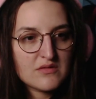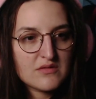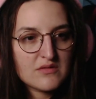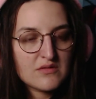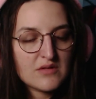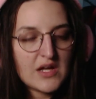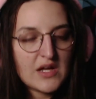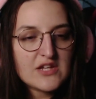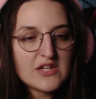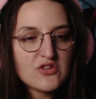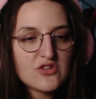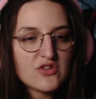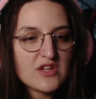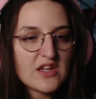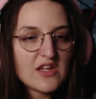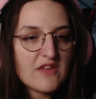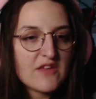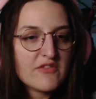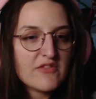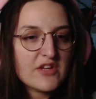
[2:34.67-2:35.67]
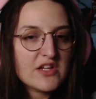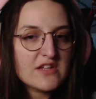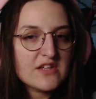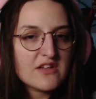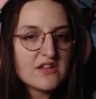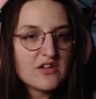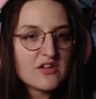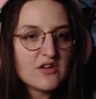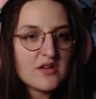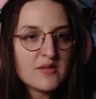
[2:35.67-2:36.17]
Allez, que quelqu'un vienne l'aider
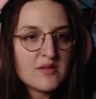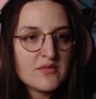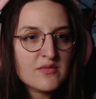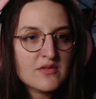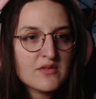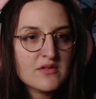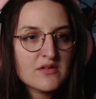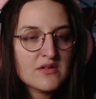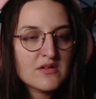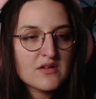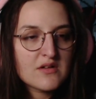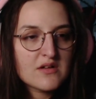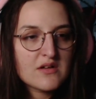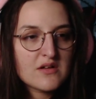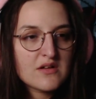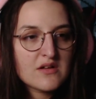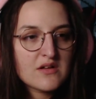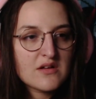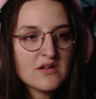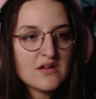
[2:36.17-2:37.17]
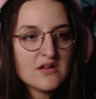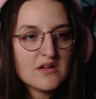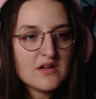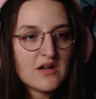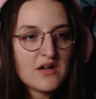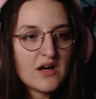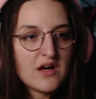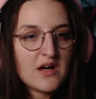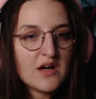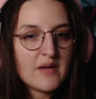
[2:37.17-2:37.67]
quand même.
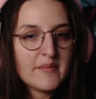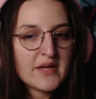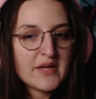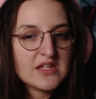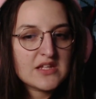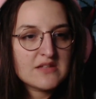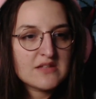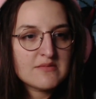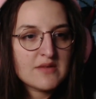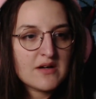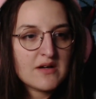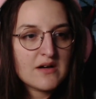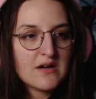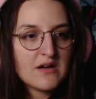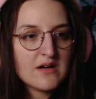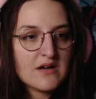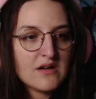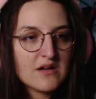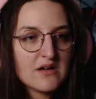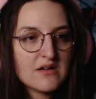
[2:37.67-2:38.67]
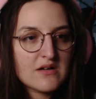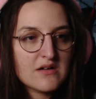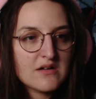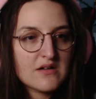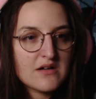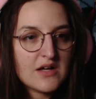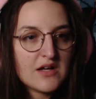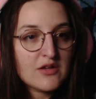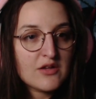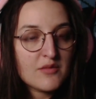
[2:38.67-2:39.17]
Ah, Makima.
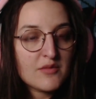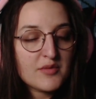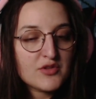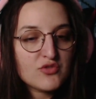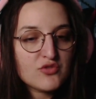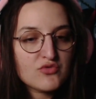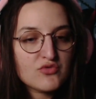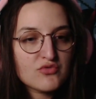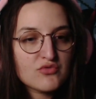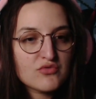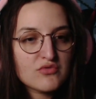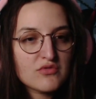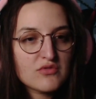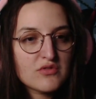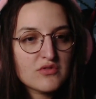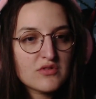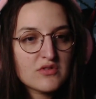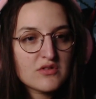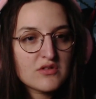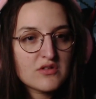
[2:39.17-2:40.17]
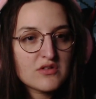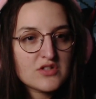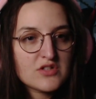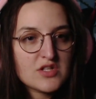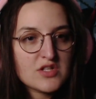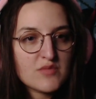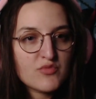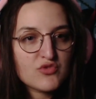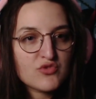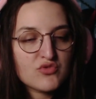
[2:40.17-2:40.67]
Ah non, pas du tout. Je sais
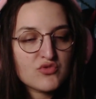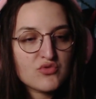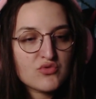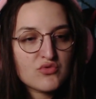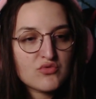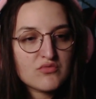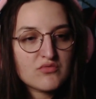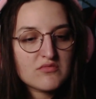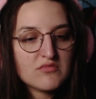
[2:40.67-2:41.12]
plus son nom.